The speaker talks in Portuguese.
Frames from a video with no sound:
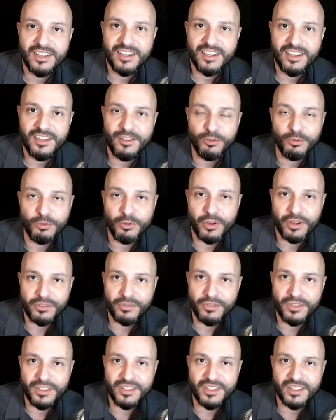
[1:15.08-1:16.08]
e o
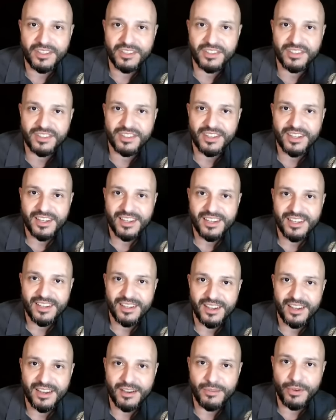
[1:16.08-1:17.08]
Duas Vidas
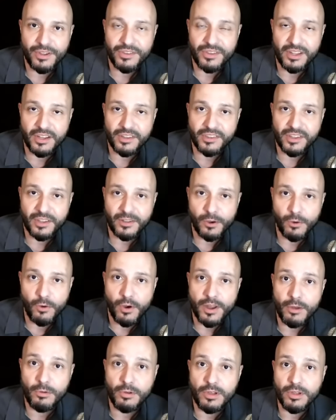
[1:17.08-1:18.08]
é, vai ser lançado
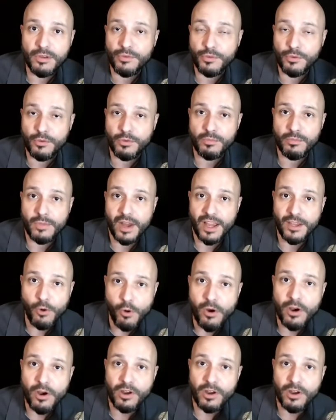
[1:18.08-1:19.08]
agora. É um livro
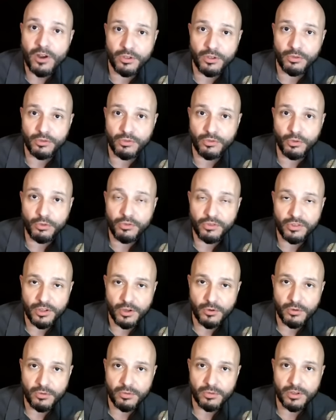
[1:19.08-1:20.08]
maior do que os outros que
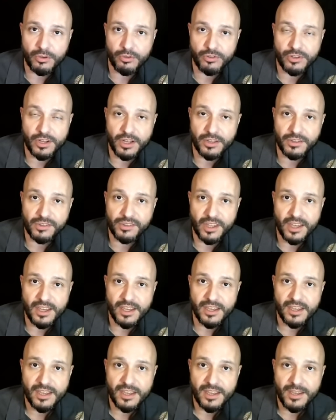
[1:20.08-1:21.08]
eu, que eu já
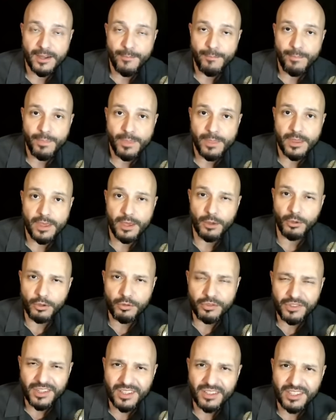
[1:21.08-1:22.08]
lancei. Eu
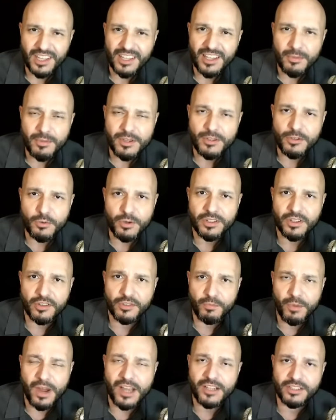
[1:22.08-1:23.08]
não sei exatamente
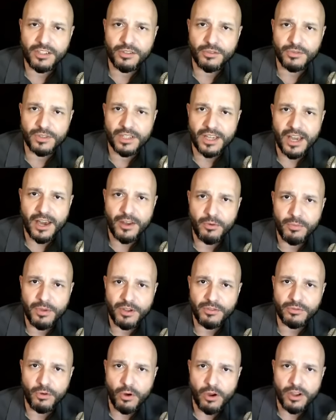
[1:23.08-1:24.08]
quantas páginas ficaram,
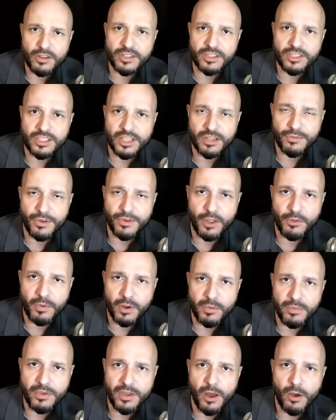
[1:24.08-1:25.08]
mas o Roger tinha falado
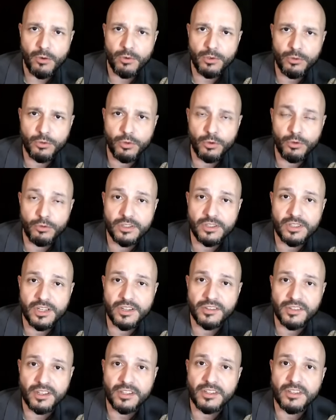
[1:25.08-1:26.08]
para mim algo em torno de
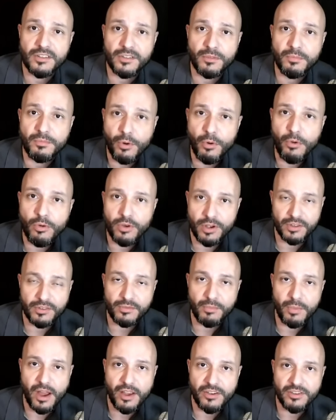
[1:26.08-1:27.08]
300 e
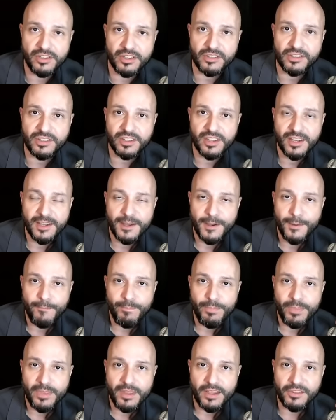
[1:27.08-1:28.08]
poucas páginas.
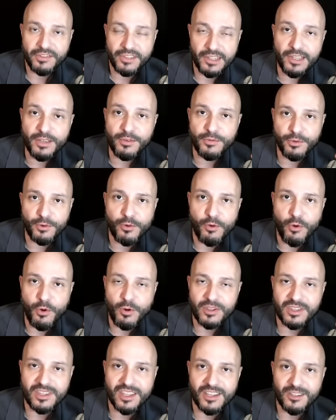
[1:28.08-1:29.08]
Esse livro
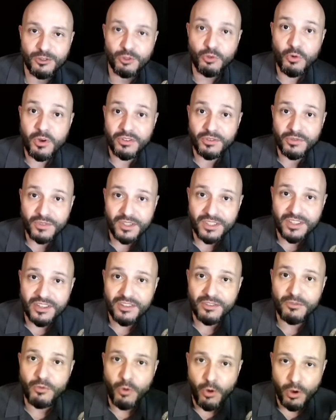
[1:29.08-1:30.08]
conta duas
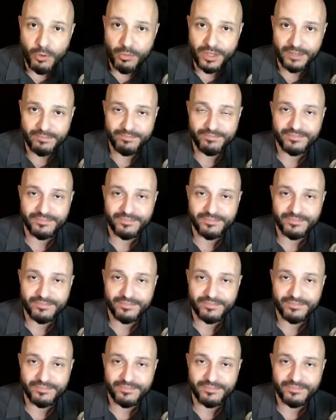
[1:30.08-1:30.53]
vidas de um homem,